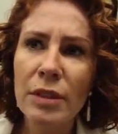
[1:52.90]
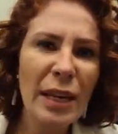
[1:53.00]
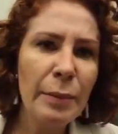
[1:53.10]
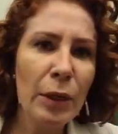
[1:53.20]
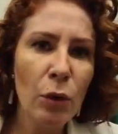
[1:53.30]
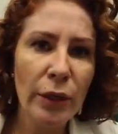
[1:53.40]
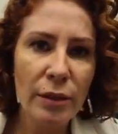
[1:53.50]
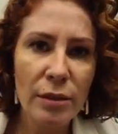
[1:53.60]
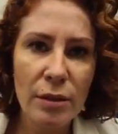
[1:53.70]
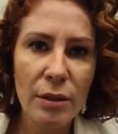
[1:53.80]
100
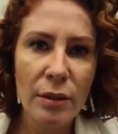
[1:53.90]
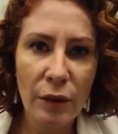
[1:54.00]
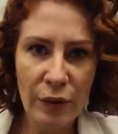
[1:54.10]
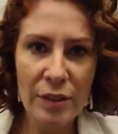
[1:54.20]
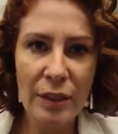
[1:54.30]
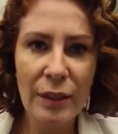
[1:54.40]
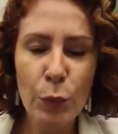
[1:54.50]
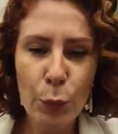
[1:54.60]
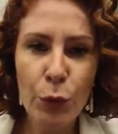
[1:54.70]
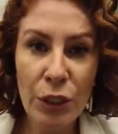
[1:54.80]
milhões na vacina da
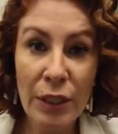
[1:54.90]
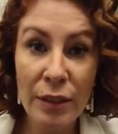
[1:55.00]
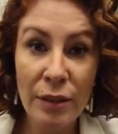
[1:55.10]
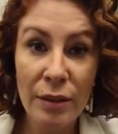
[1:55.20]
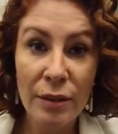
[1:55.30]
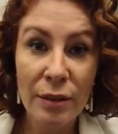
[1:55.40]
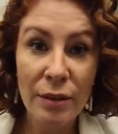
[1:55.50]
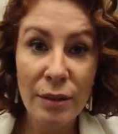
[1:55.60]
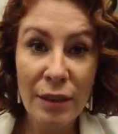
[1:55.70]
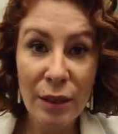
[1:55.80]
Sputnik
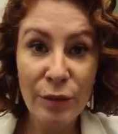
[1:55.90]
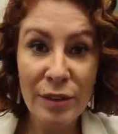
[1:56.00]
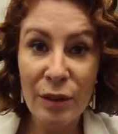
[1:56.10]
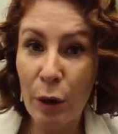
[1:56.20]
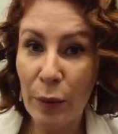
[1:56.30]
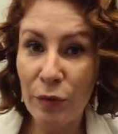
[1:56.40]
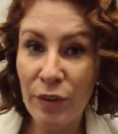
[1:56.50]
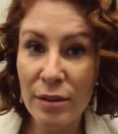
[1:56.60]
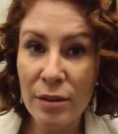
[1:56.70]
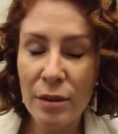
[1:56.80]
e a Anvisa não
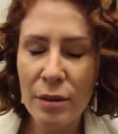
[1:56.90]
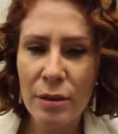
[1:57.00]
aprovasse?